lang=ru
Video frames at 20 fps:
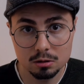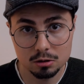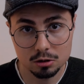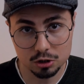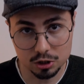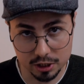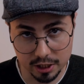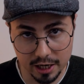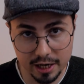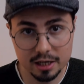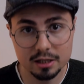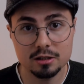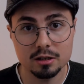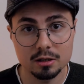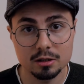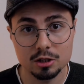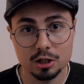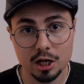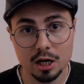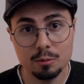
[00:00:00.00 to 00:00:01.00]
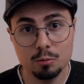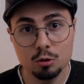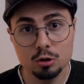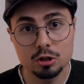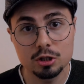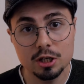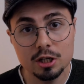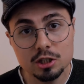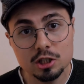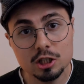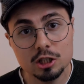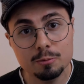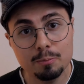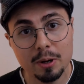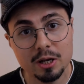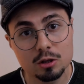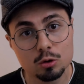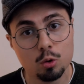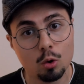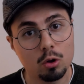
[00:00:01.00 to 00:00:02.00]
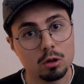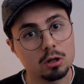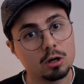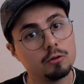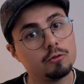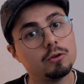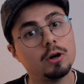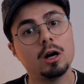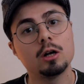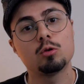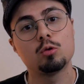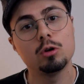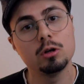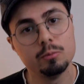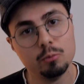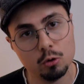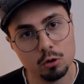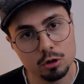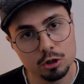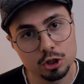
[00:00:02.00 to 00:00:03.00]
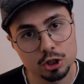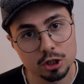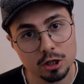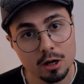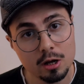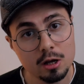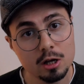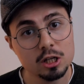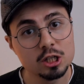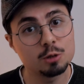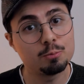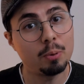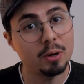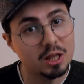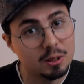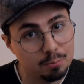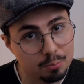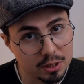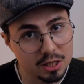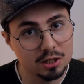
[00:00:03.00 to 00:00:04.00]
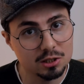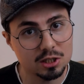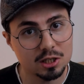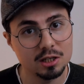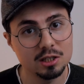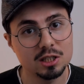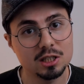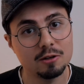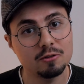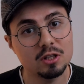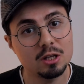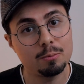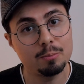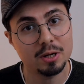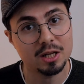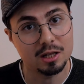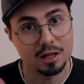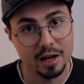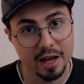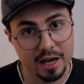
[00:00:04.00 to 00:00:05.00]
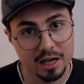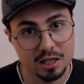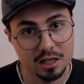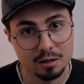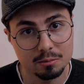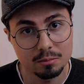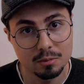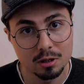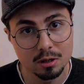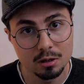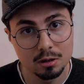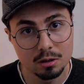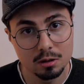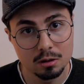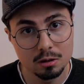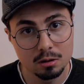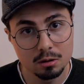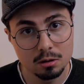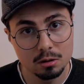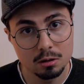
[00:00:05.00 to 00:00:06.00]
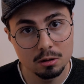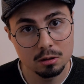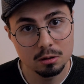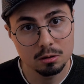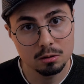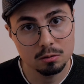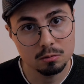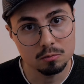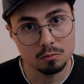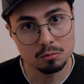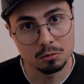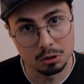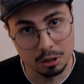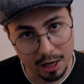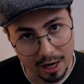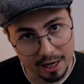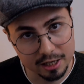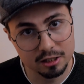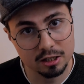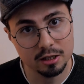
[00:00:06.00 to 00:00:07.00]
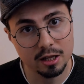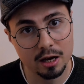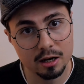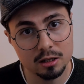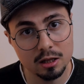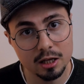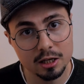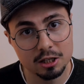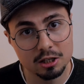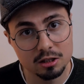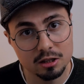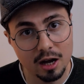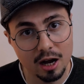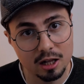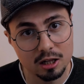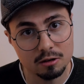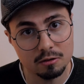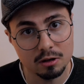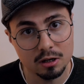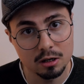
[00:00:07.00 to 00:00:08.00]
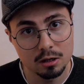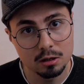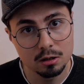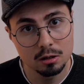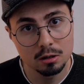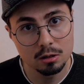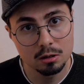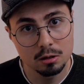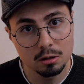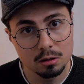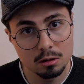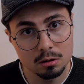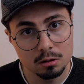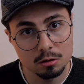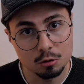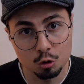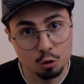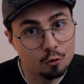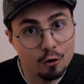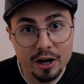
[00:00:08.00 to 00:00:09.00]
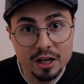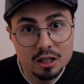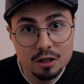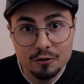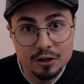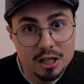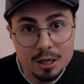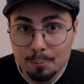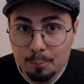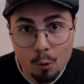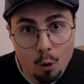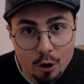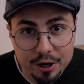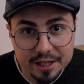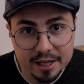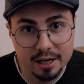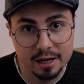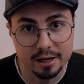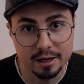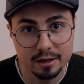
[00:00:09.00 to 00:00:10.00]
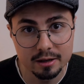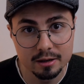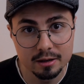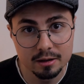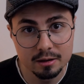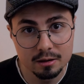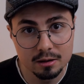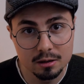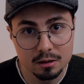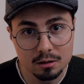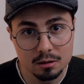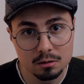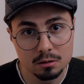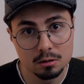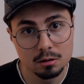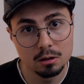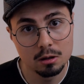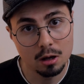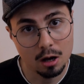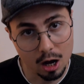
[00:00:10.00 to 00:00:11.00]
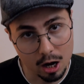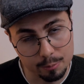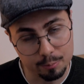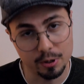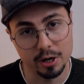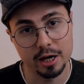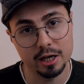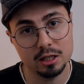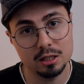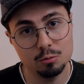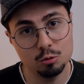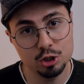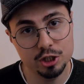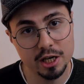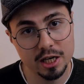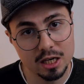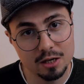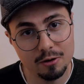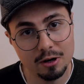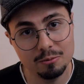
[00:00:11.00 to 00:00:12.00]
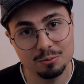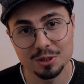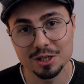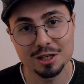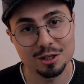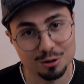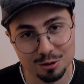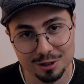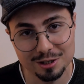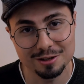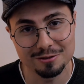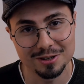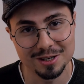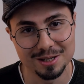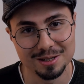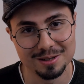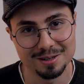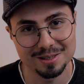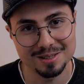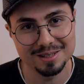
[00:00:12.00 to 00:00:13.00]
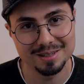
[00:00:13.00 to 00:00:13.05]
За это требуют 35 долларов, а то и больше. С подпиской, с автопродлением. Да, это наглое кидалово. Но вы этого не поняли. А поэтому деньги вам никто не вернет.